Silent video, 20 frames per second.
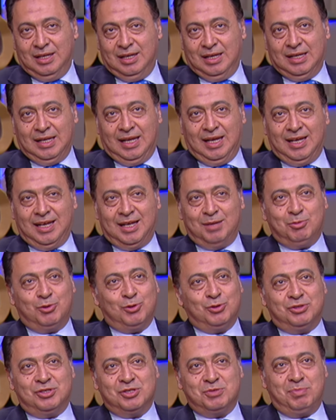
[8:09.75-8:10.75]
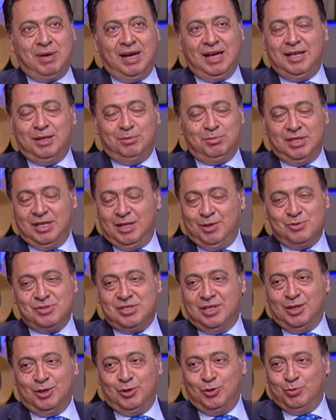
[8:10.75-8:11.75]
الحقيقه انا ما كنتش بحلم ان انا
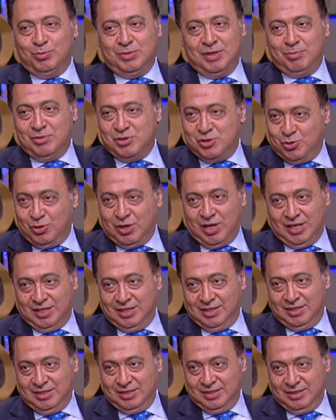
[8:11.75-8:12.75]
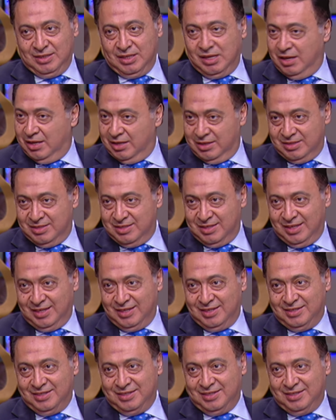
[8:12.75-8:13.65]
اوصل اليوم ده بالسرعه دي خالص يعني